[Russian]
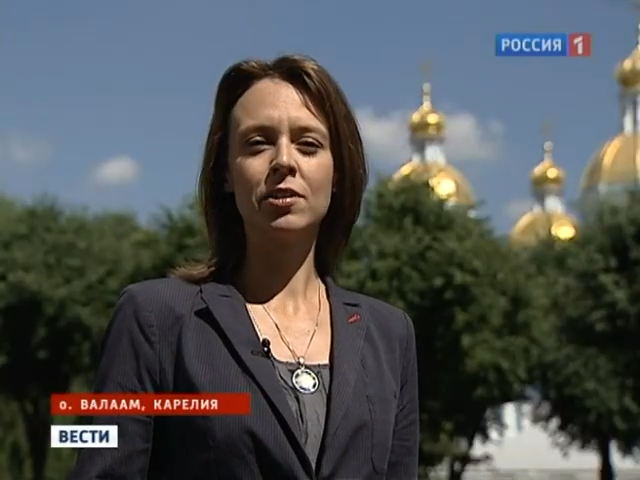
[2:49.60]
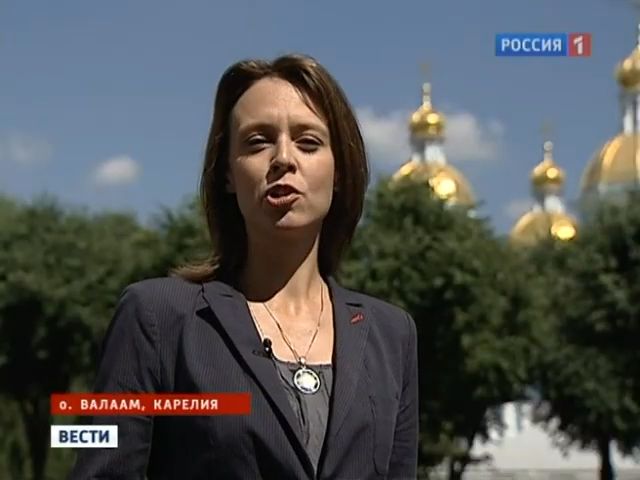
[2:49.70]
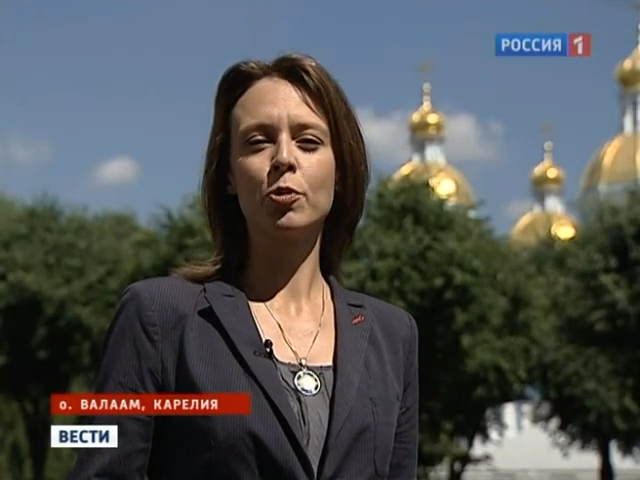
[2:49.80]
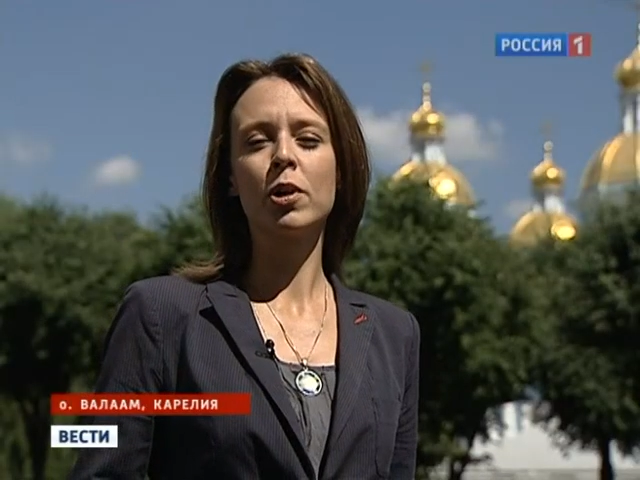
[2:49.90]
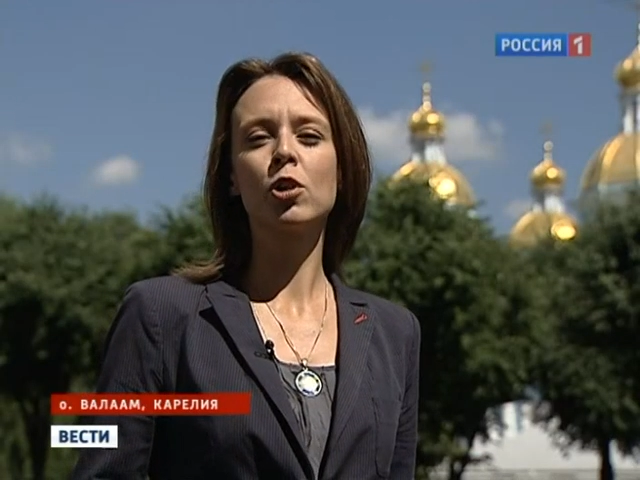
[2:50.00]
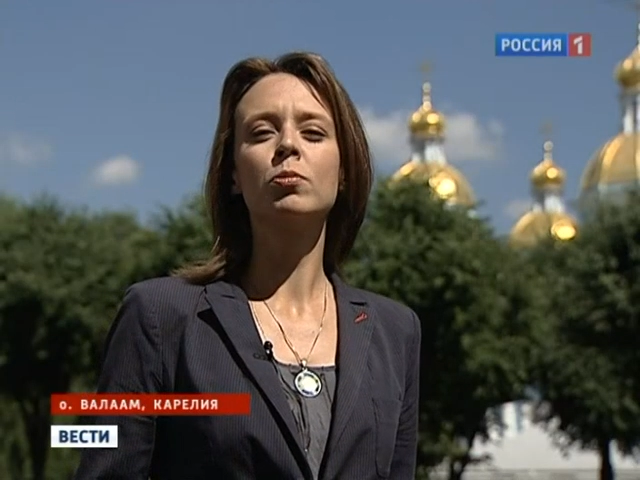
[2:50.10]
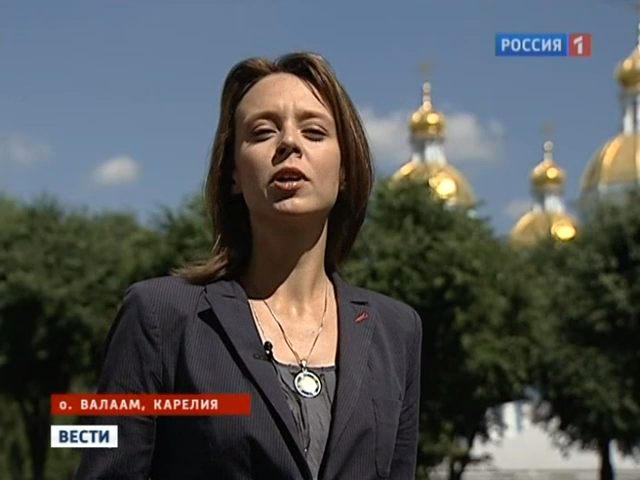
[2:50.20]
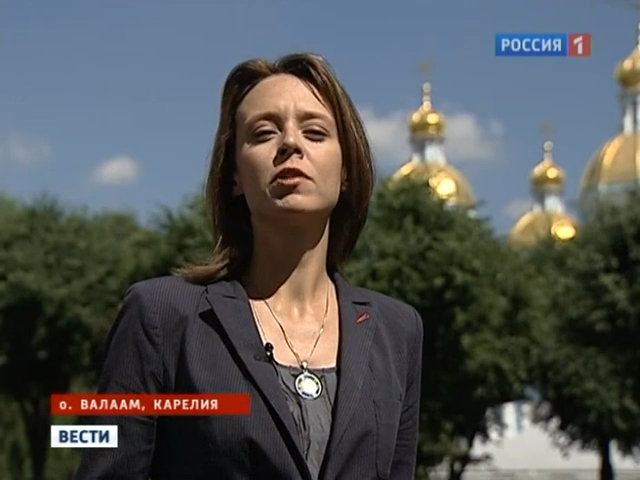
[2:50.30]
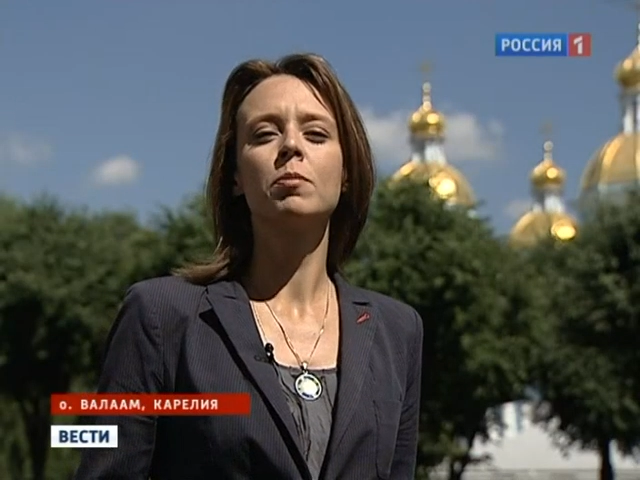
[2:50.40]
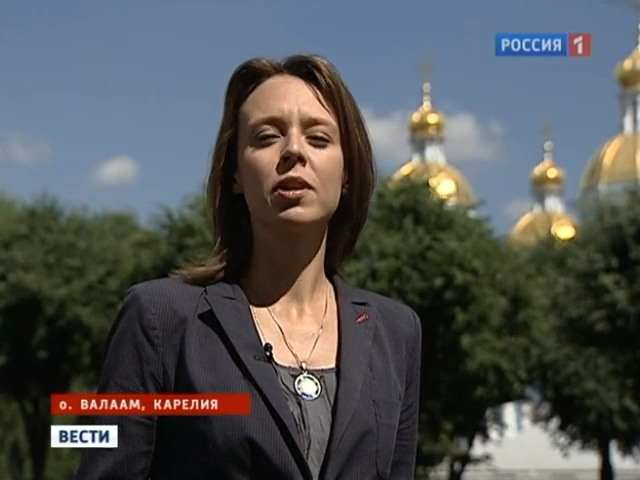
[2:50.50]
Тысячи
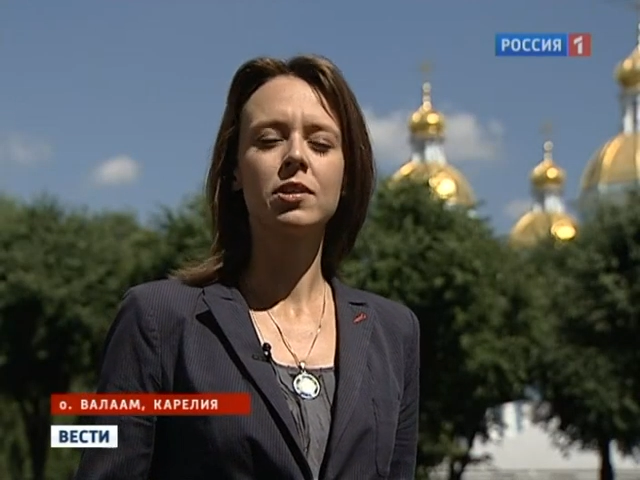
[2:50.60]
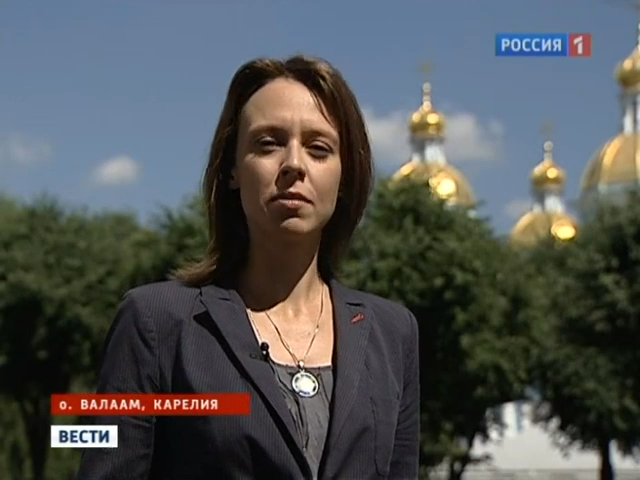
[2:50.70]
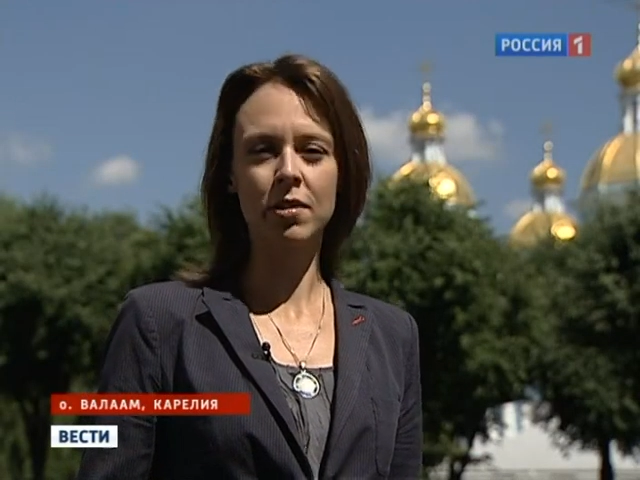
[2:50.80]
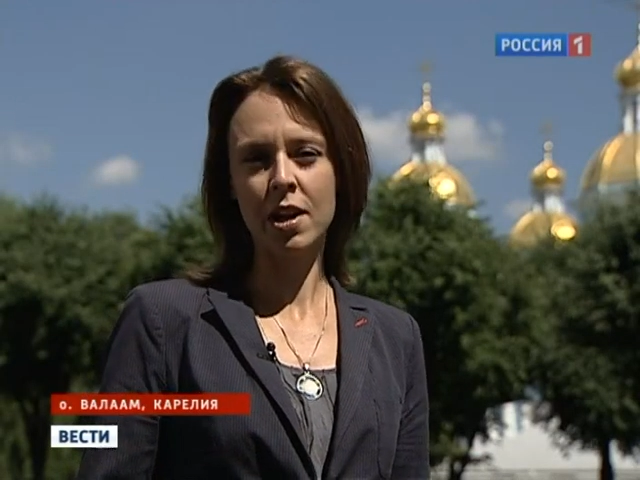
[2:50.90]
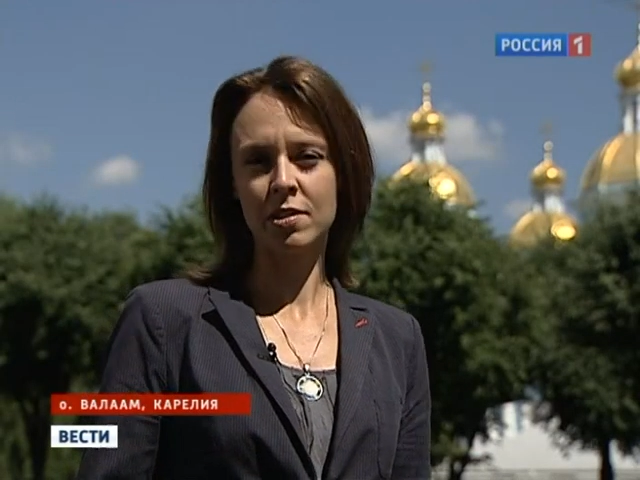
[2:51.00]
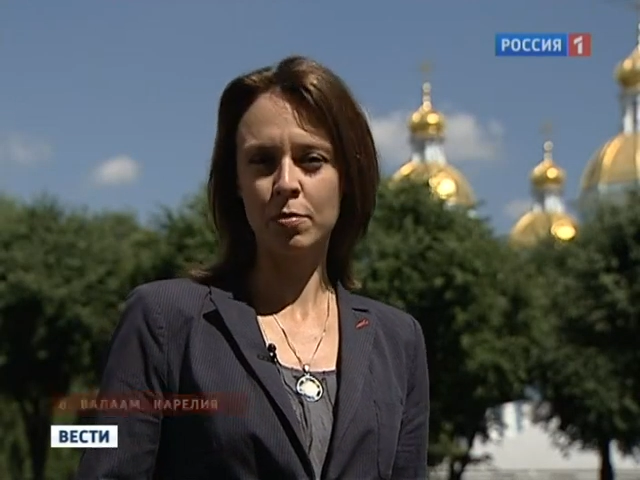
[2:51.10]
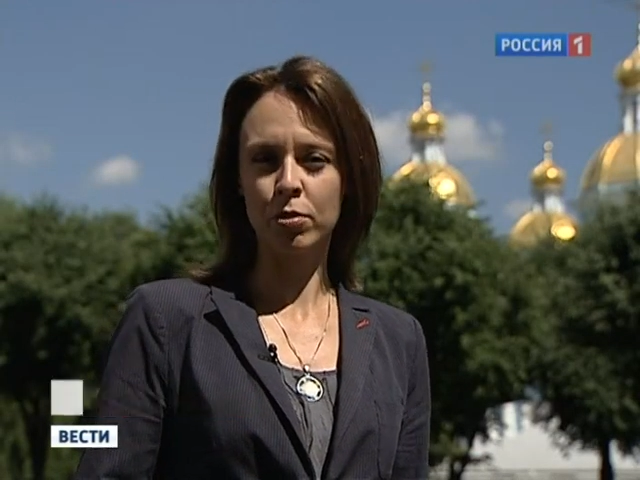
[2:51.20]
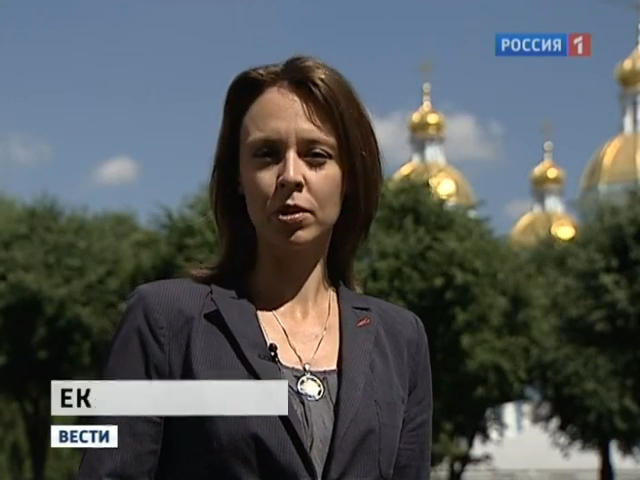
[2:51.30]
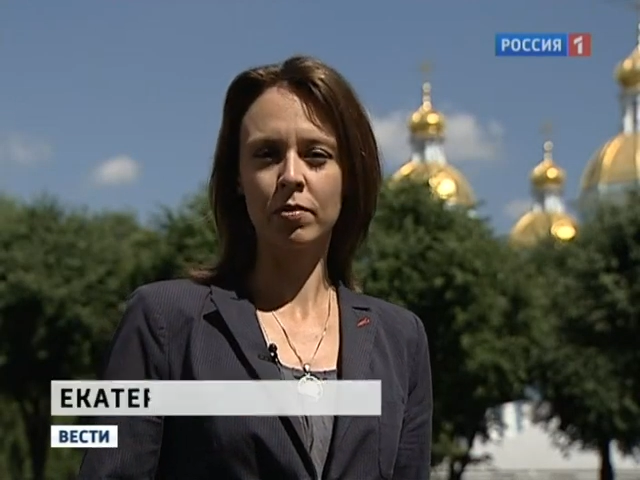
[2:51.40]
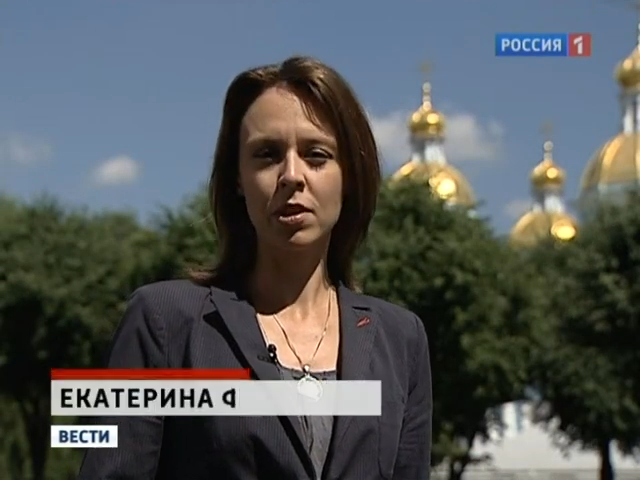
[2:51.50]
паломников теперь основная
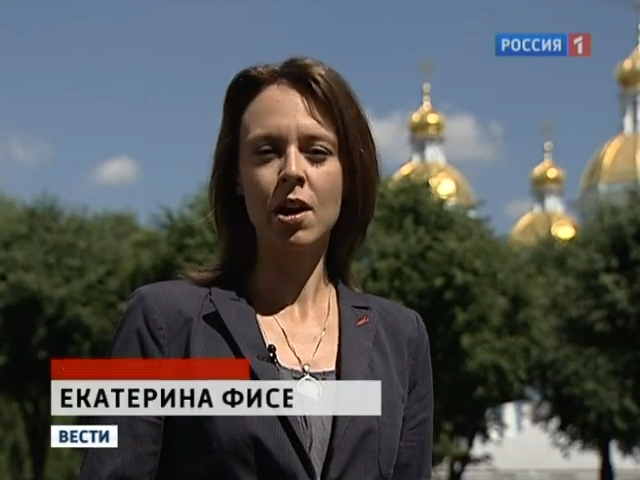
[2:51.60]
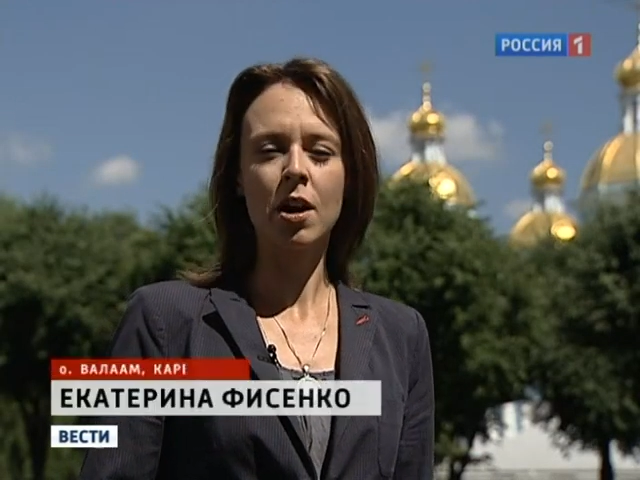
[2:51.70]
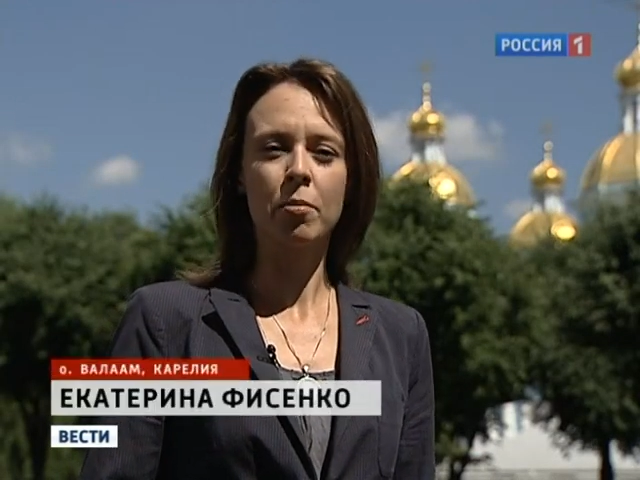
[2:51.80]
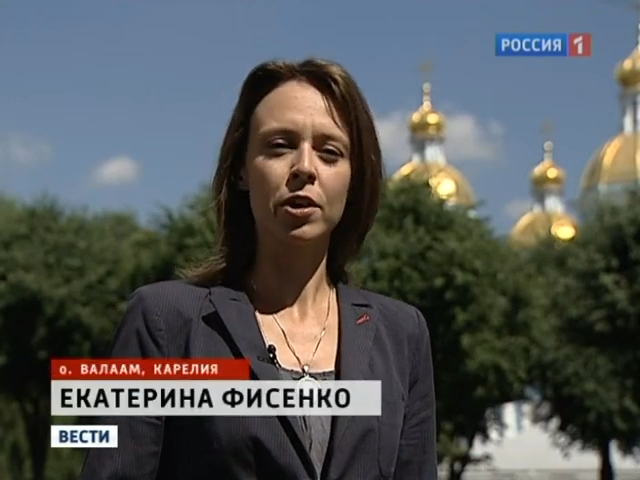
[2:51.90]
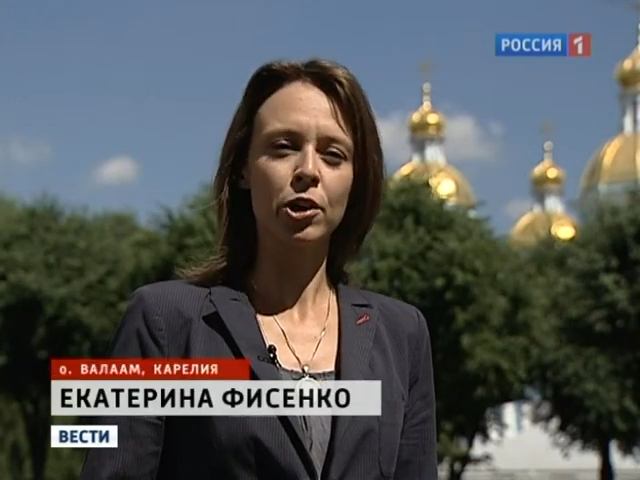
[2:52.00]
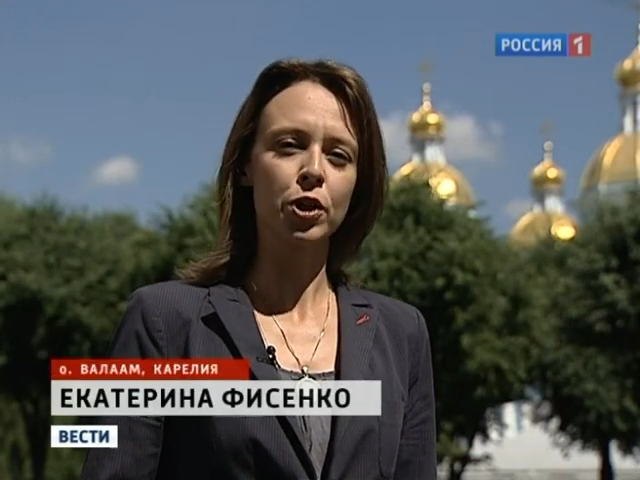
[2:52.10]
забота Валаама.